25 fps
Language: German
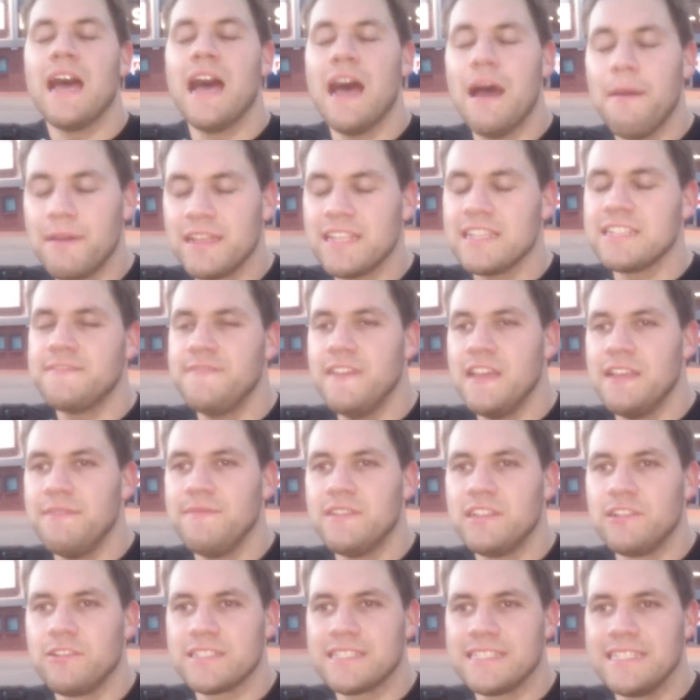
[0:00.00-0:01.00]
Aber das
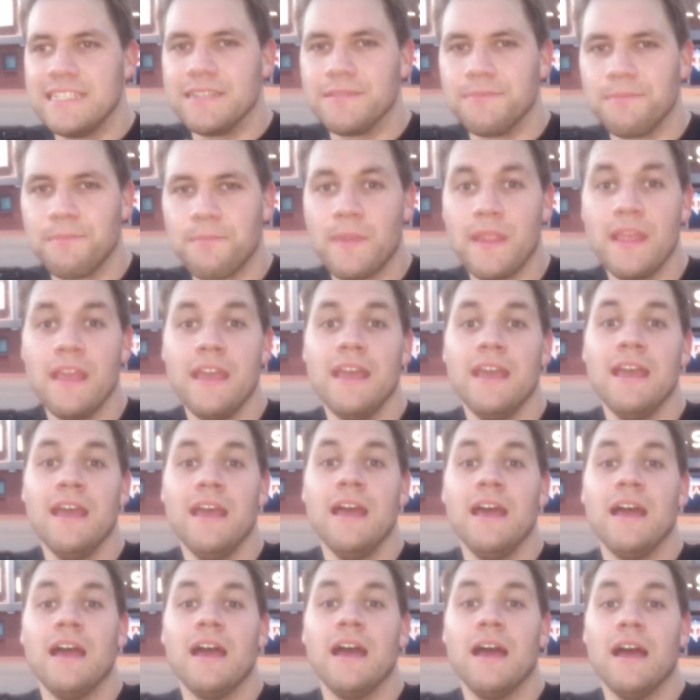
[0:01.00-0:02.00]
werden wir noch sehen.
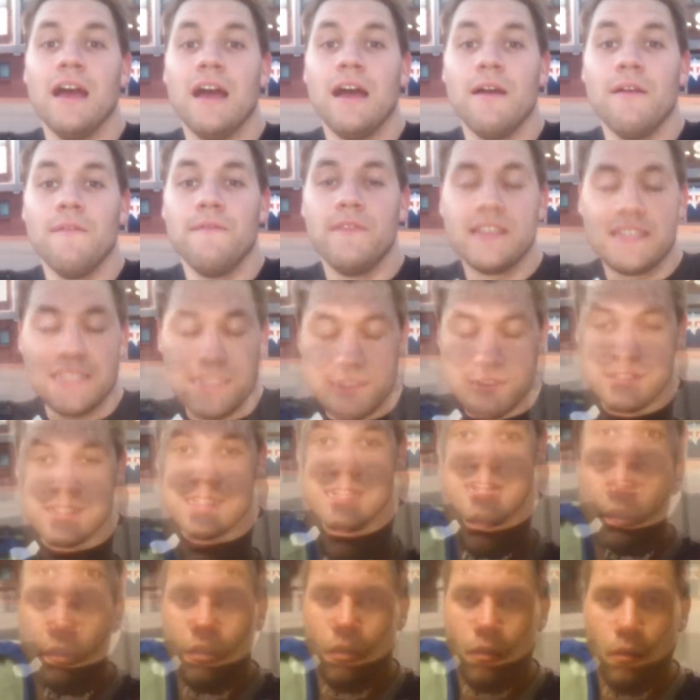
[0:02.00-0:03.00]
Wir sehen
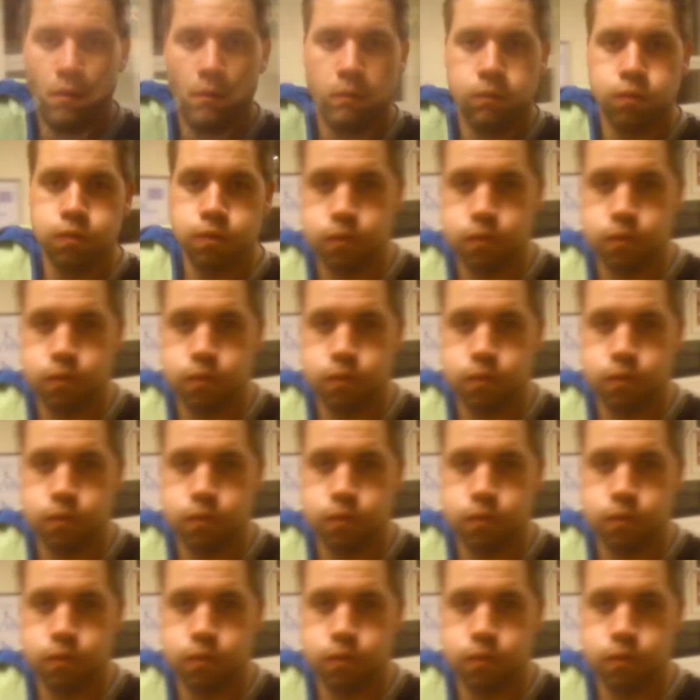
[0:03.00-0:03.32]
uns nachher.